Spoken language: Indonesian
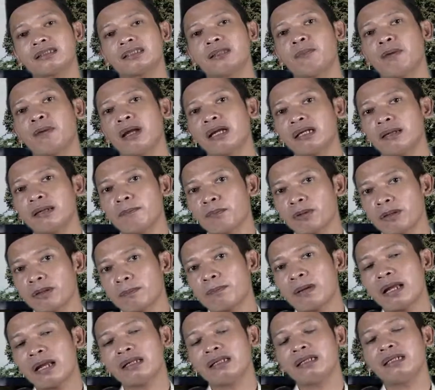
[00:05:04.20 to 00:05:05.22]
sebagai
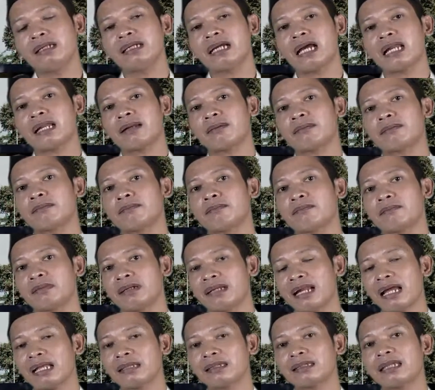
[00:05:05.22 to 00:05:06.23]
perbandingan
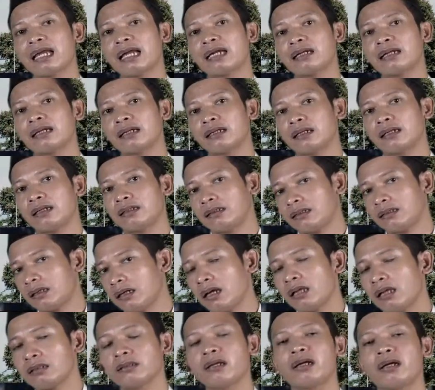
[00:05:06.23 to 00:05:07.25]
menantang
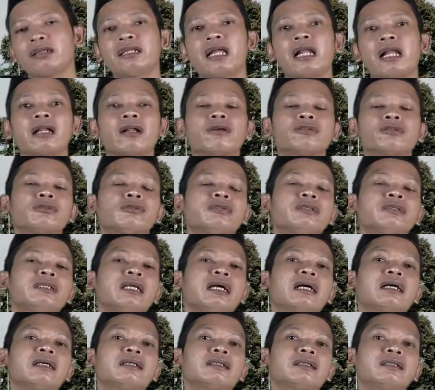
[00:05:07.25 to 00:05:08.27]
Allah dan
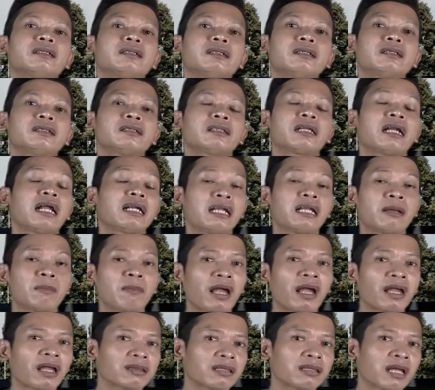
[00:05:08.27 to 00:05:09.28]
Rasulnya terhadap
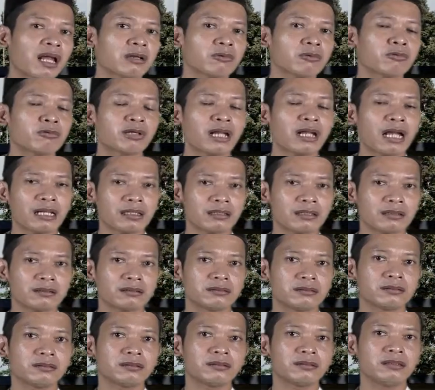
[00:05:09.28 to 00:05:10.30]
ayat Al-Quran
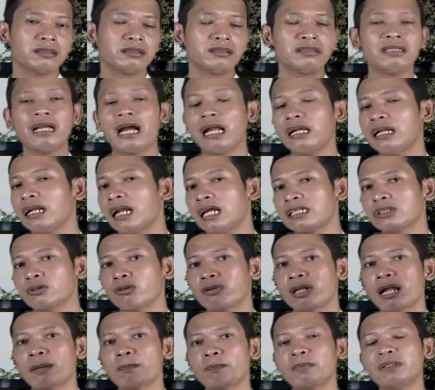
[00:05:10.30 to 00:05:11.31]
dia adalah
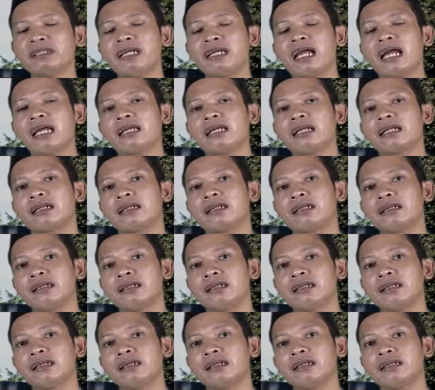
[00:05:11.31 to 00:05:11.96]
seorang penyair.